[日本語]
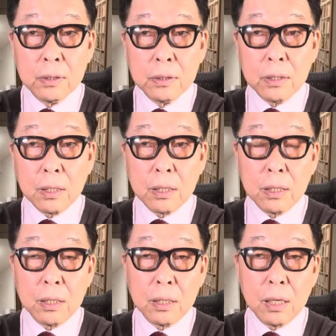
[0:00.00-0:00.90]
だか
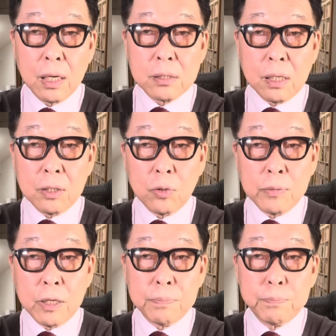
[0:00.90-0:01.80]
ら、
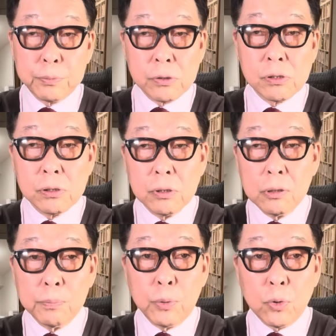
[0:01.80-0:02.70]
ハザードマップ、
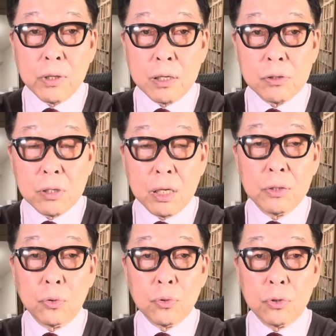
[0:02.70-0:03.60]

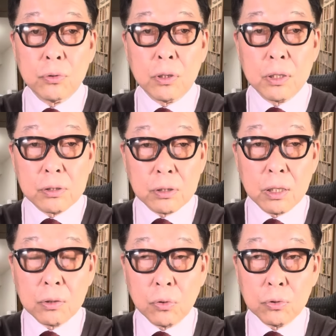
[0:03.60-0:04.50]
ポータルサイトというのがです
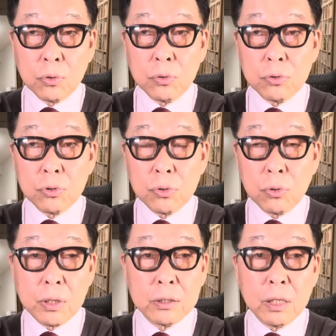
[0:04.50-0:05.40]
ね、国土交通
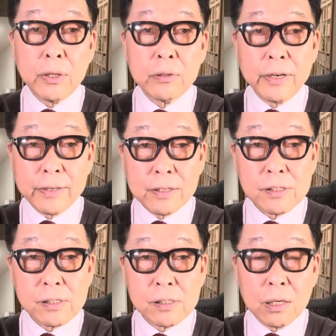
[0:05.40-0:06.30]
省から出てるわけで
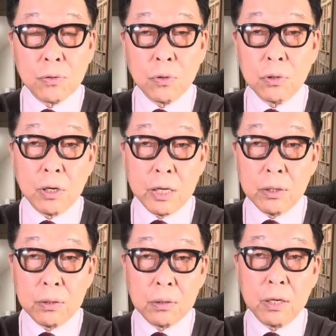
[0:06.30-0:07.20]
す。あの、この概
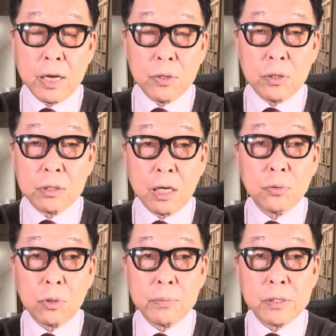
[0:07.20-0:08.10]
要欄に
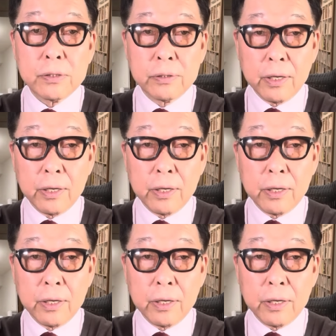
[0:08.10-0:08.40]
貼っときますん